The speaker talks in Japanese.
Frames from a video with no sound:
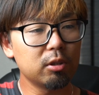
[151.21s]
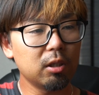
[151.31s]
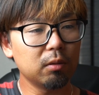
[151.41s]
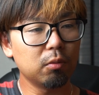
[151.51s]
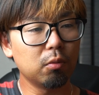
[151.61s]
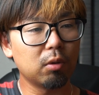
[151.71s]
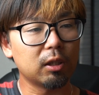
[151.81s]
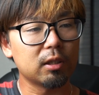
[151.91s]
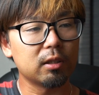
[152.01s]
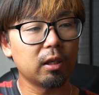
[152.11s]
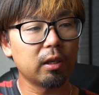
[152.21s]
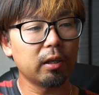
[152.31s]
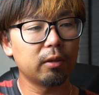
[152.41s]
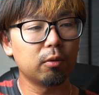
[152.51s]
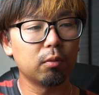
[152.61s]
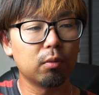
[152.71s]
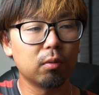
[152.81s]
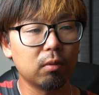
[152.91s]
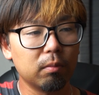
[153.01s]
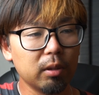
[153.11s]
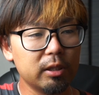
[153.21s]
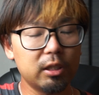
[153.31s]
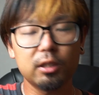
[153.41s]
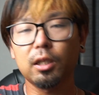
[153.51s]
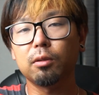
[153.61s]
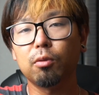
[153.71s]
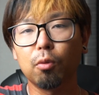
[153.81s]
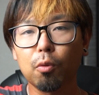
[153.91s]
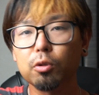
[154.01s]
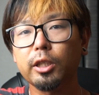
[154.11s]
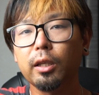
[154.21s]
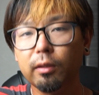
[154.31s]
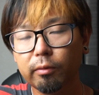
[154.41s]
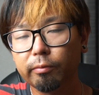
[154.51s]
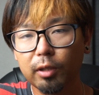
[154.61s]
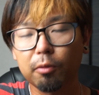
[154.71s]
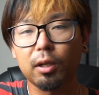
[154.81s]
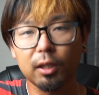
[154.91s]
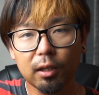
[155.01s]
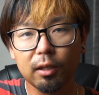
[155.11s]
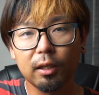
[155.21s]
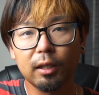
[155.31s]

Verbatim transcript: こちらの方がですね、えっと、まあ、市井さんのお子さんなのかな